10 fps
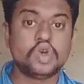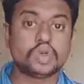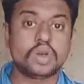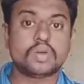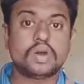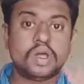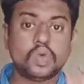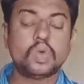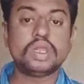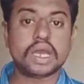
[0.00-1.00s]
சொல்லக்கூடிய
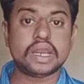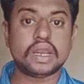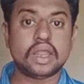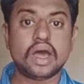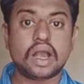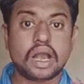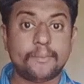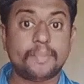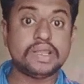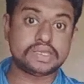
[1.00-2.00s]
நூல் தான் என்னென்னா
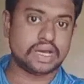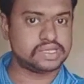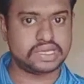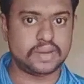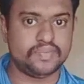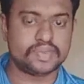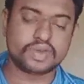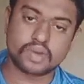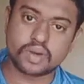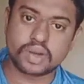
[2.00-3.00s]
கப்பல் சாஸ்திரம்
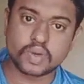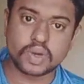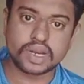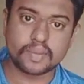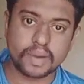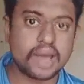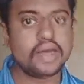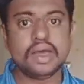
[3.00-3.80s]
சொல்லக்கூடிய நூல் என்னப்பா